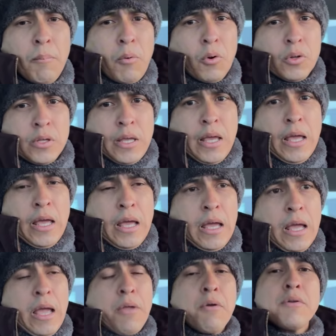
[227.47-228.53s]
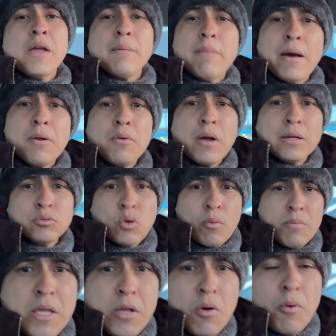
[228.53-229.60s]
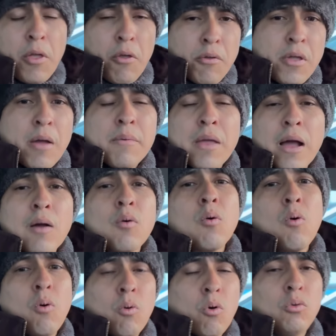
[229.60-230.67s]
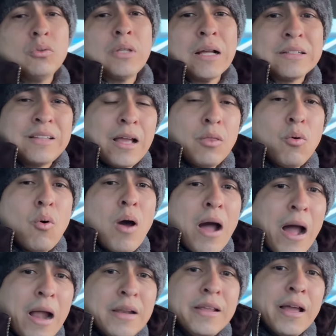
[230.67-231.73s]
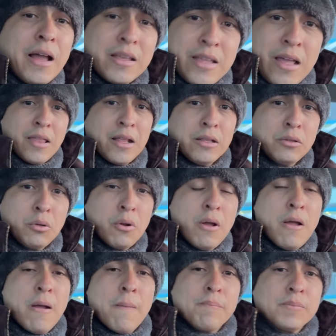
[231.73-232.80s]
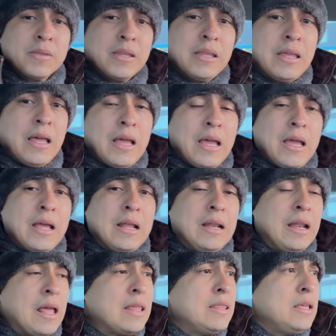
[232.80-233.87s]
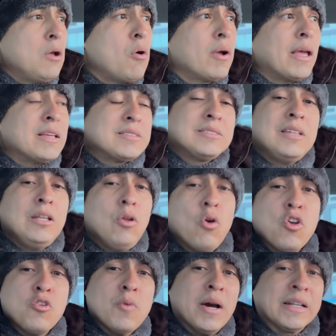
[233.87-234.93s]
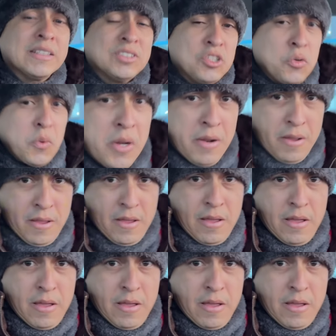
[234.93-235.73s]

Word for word: porque ellos llamaron a su amigo, ellos ya habían contactado a alguien aquí adentro que les dijo que sí los iba a recibir.